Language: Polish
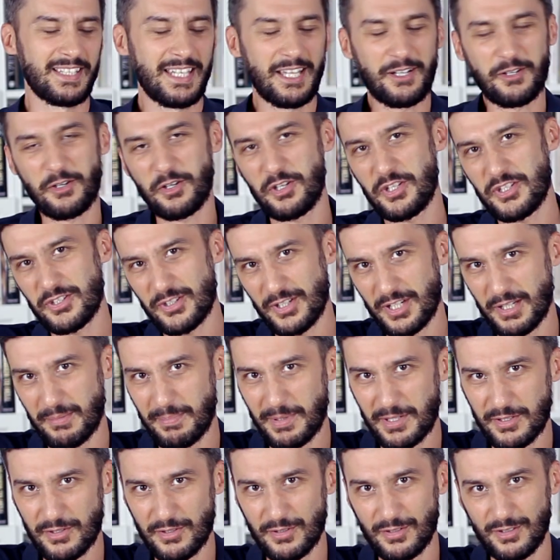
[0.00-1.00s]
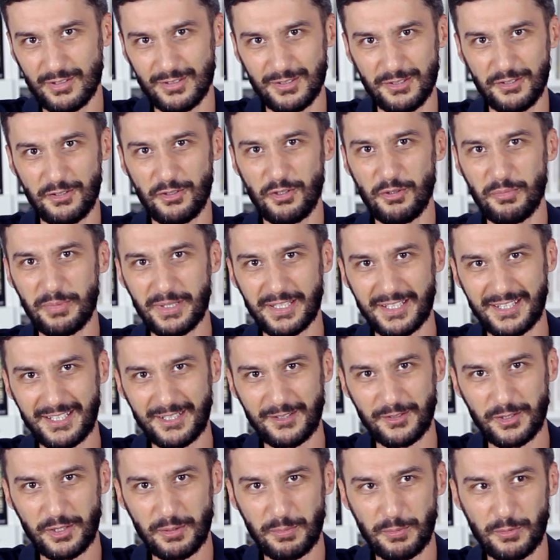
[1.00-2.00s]
Jako historyk bardzo lubię
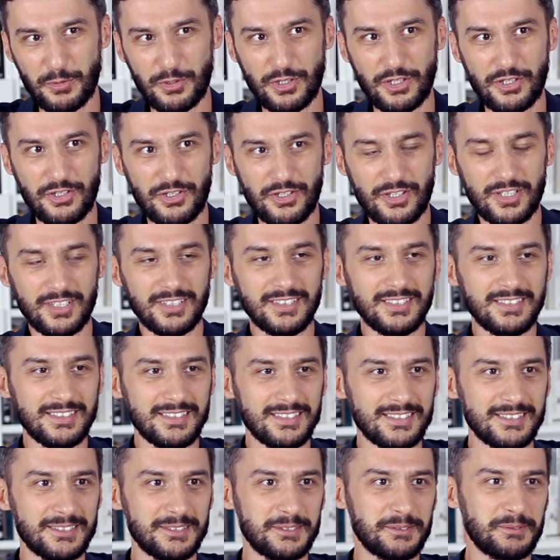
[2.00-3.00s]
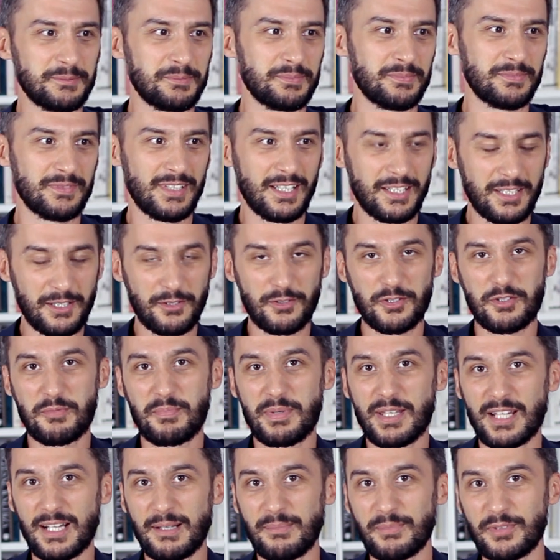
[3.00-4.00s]
tego typu rzeczy, dlatego
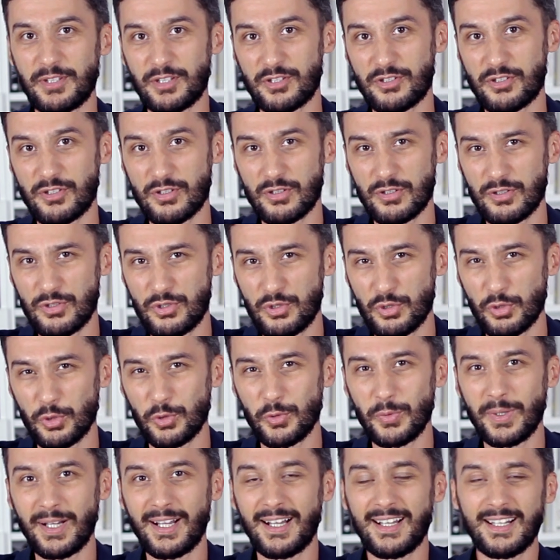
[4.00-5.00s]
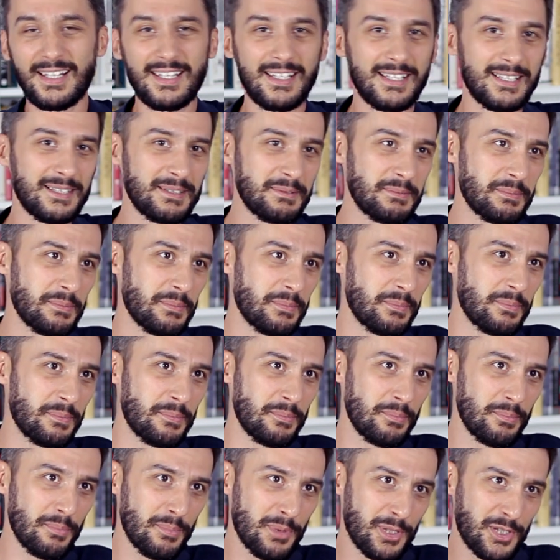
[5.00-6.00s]
zbieram też źródła, ale
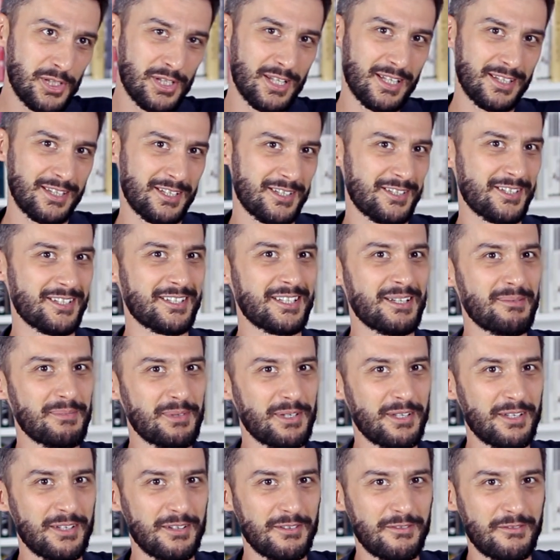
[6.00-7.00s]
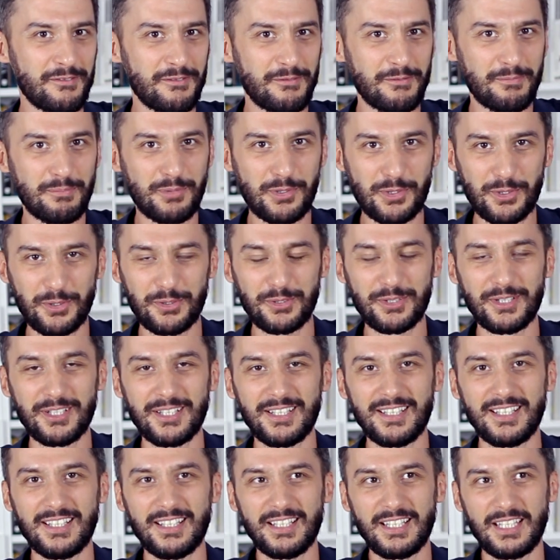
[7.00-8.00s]
myślę też czasami w przód
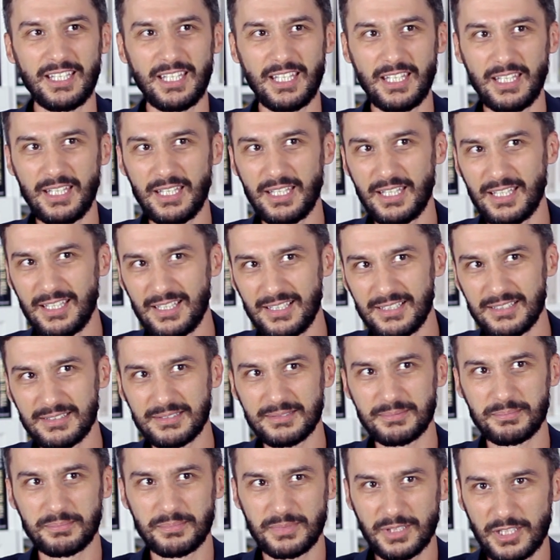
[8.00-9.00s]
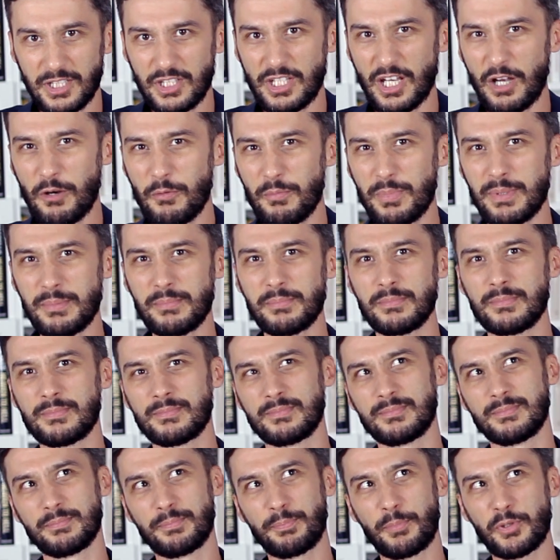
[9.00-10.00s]
i
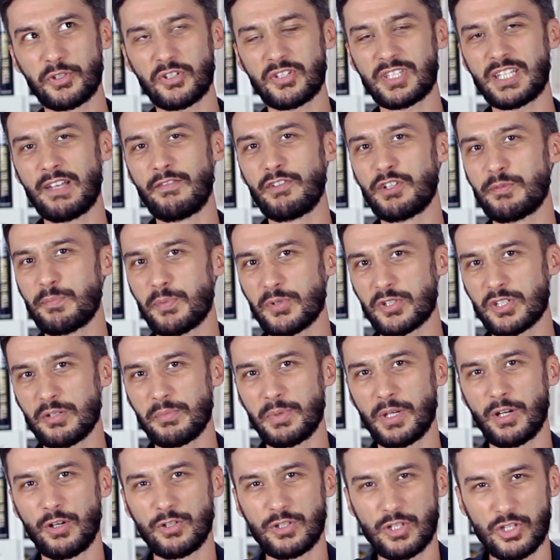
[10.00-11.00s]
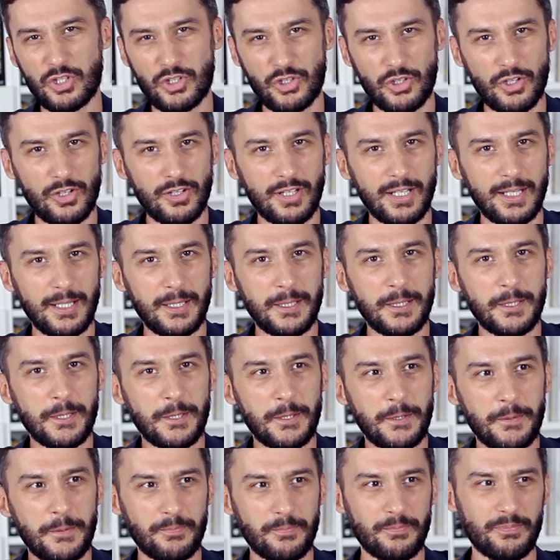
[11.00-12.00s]
chciałbym pozostawić po sobie chociaż trochę
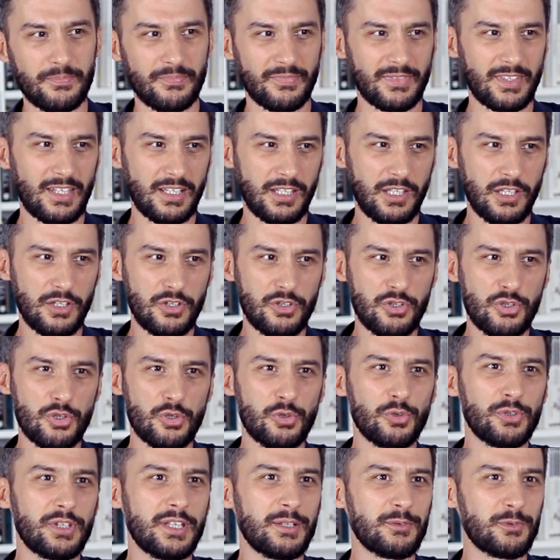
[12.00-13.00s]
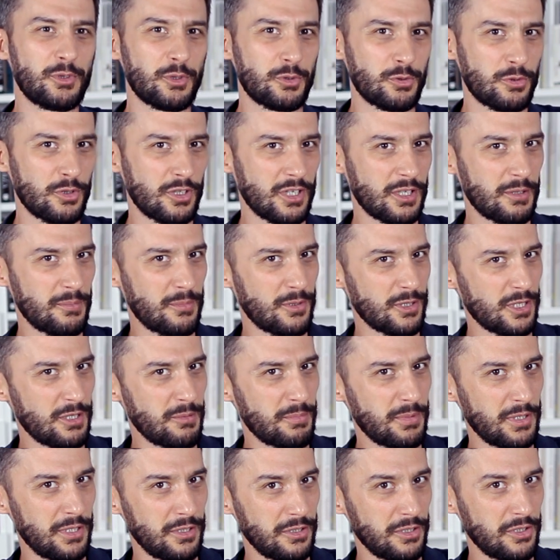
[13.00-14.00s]
Mm, takich źródeł, do których
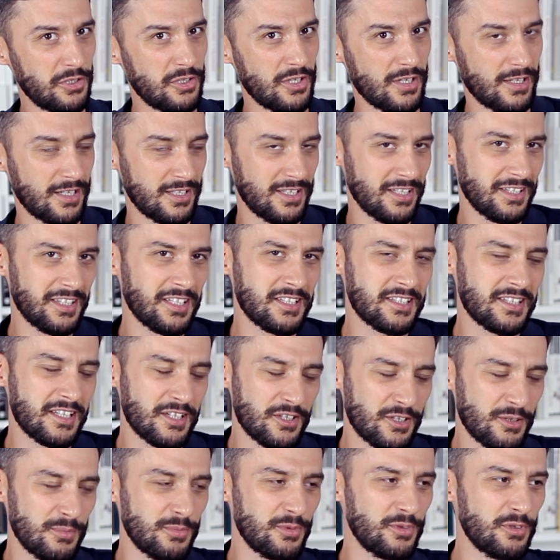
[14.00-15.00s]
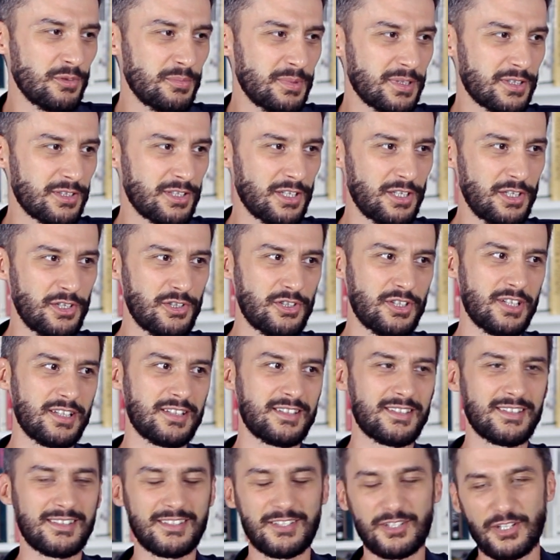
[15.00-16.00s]
mogliby inni sięgać. Ja też zresztą lubię co jakiś
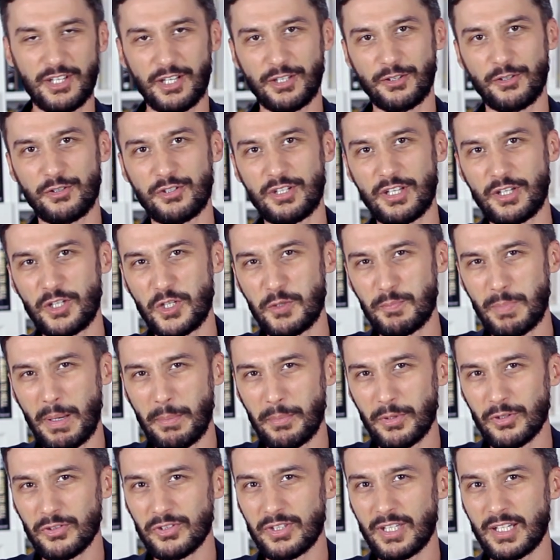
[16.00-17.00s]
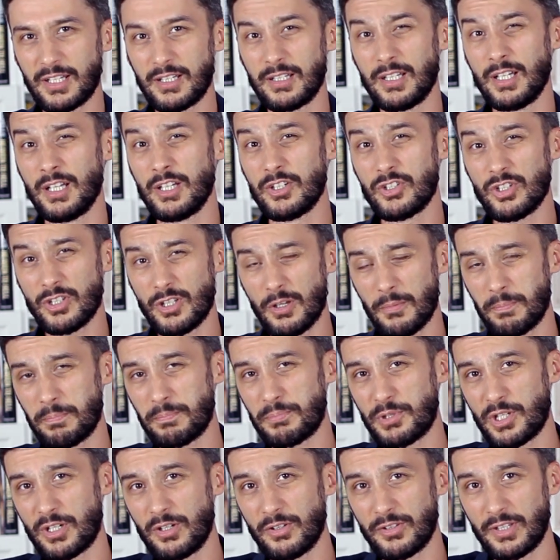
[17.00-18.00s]
czas sięgnąć do jakichś pamiątek, czy to
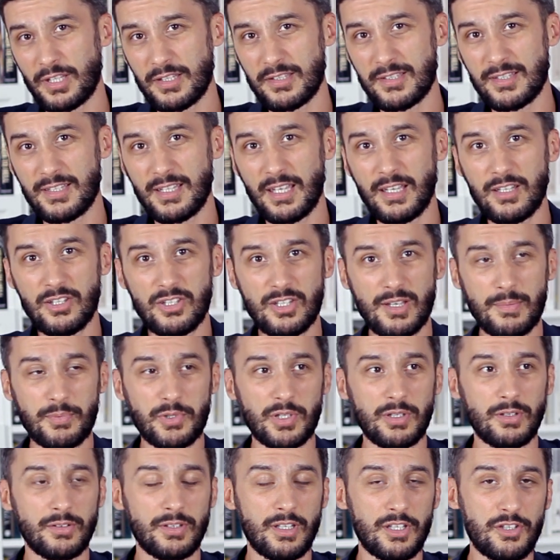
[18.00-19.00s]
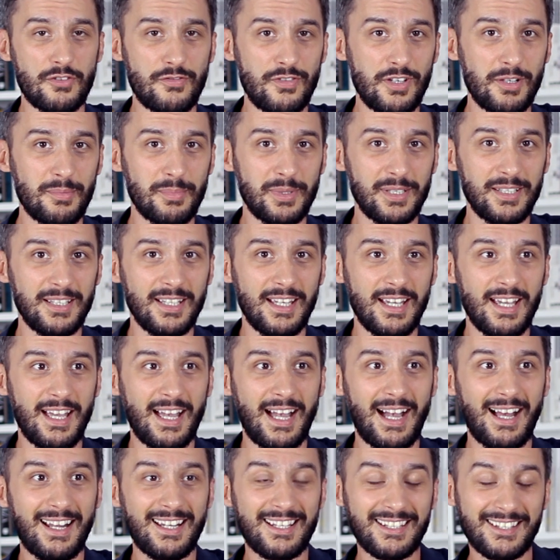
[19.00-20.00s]
przeglądać zdjęcia, przeglądać filmy,
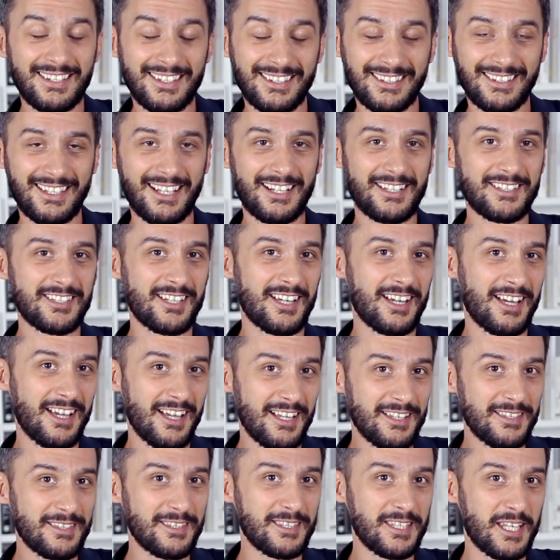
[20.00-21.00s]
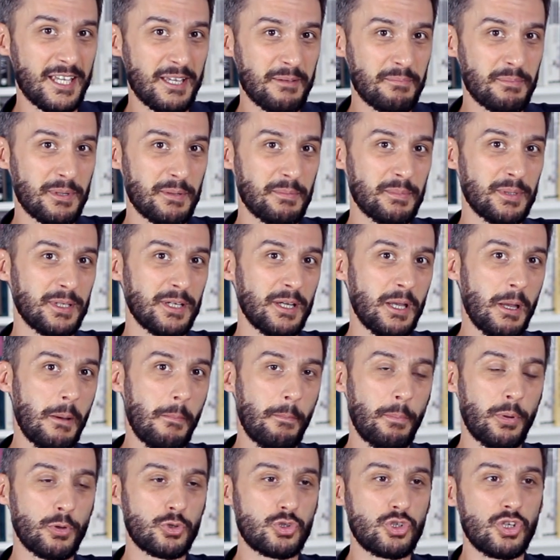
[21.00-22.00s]
ale także chętnie bym
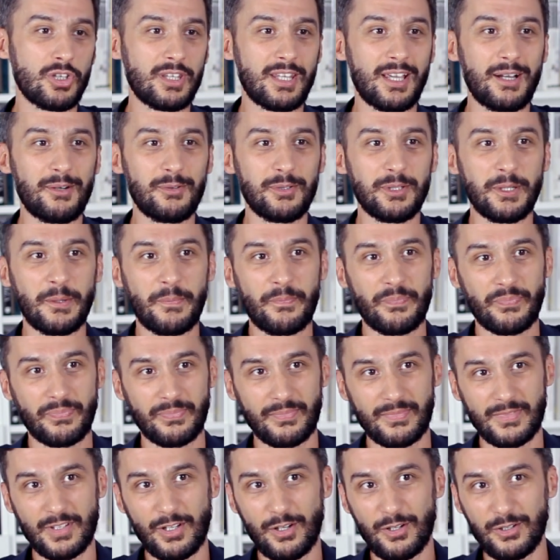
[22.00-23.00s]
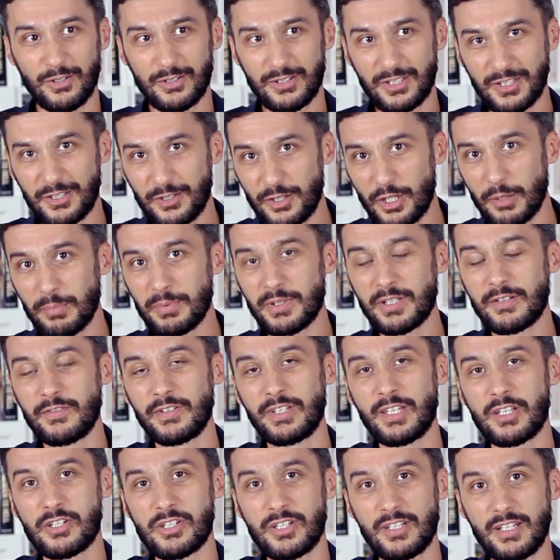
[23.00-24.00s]
poczytał mm, o tych drobnych
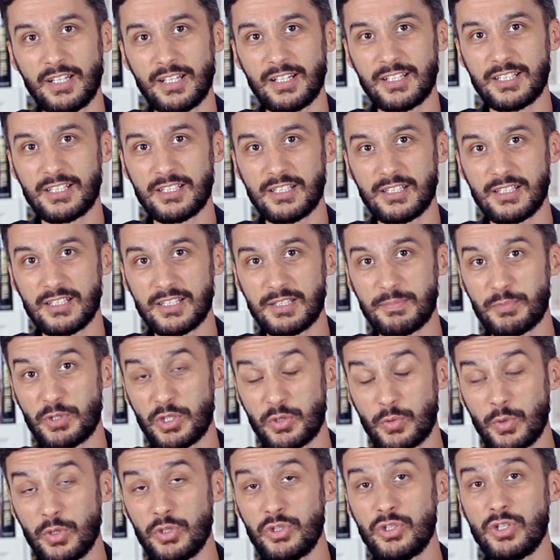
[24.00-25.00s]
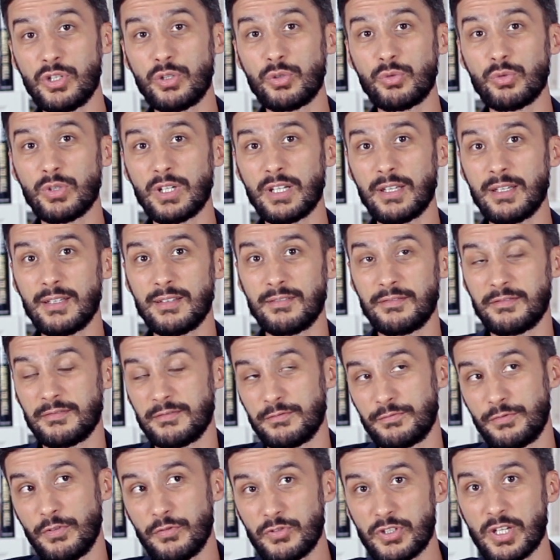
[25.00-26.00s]
wydarzeniach z przeszłości, które
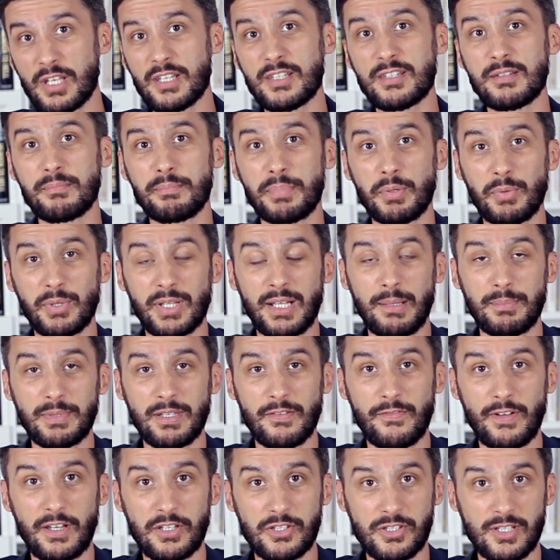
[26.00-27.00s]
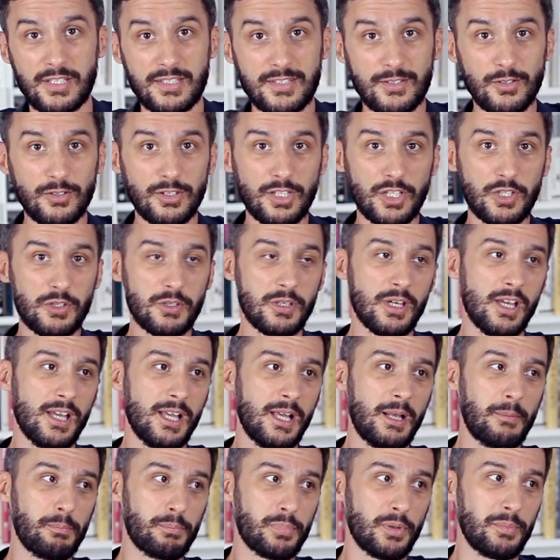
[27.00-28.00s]
wówczas były dla mnie ważne. Stąd też
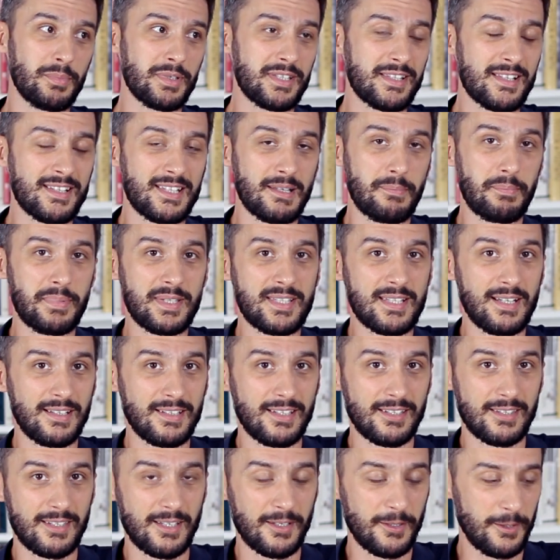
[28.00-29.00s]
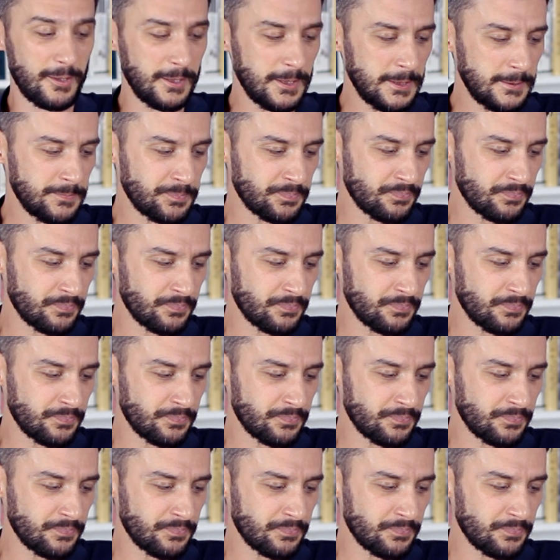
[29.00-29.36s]
pomysł na zapisanie tego.